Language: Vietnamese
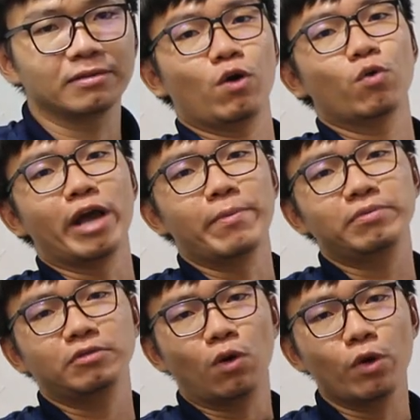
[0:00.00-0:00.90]
và cái ưu
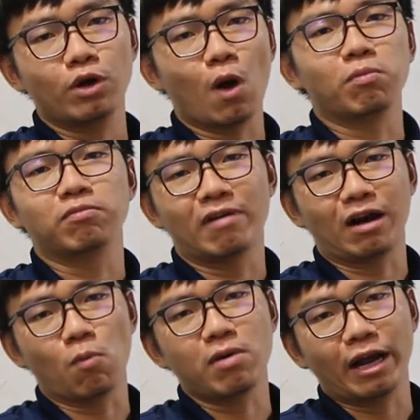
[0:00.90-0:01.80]
điểm cuối cùng
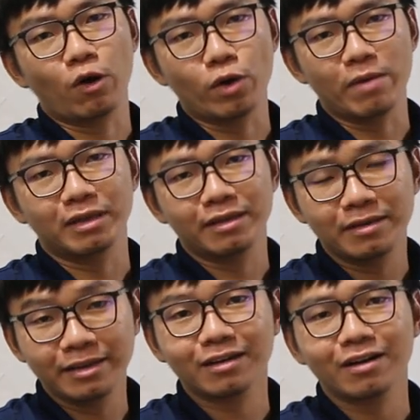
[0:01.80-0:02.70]
và cũng là cái ưu điểm mình
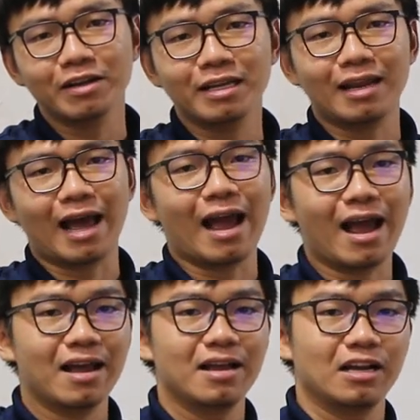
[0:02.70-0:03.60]
thích nhất đó chính
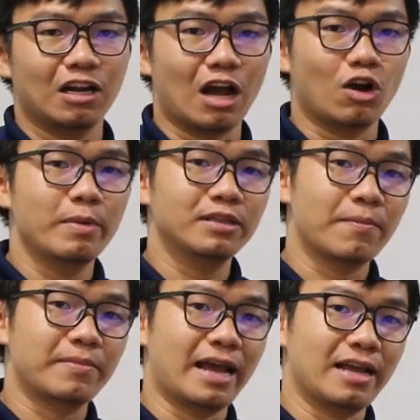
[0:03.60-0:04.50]
là cái loại ngói bi
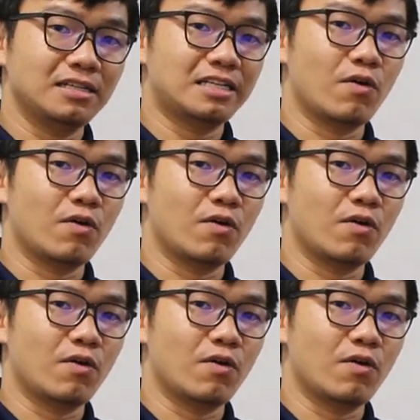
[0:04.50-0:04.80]
tôm này á,